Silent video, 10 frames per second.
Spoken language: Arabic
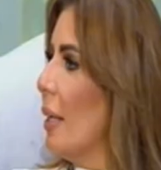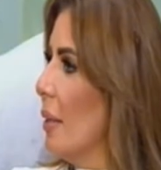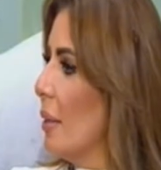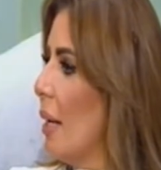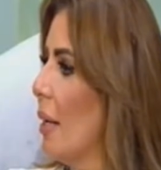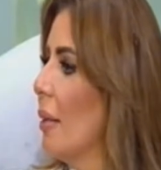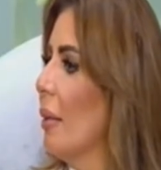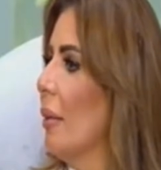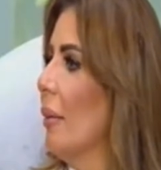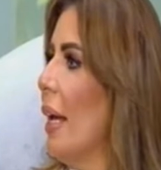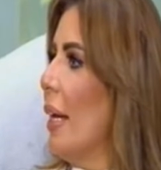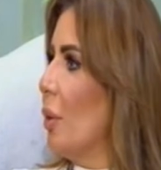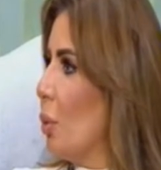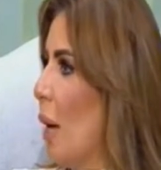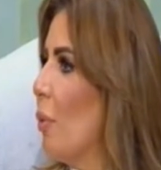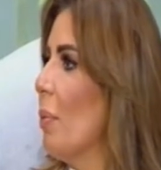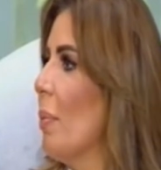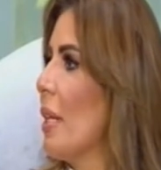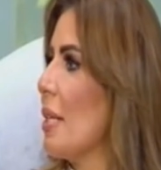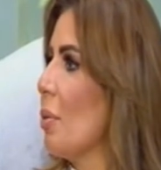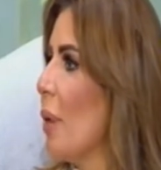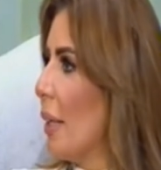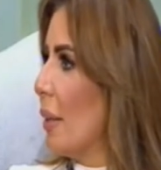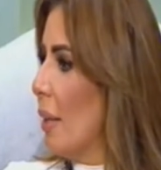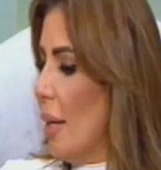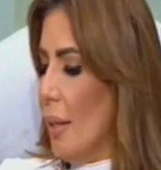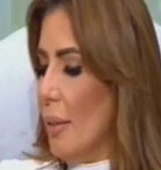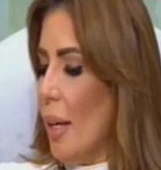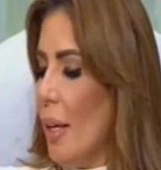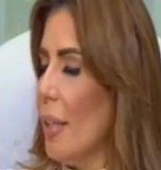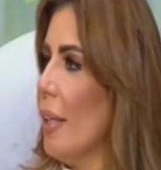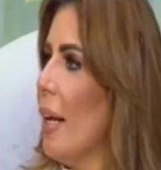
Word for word: اللي انت لقيته اول ما تزوجت لدرجه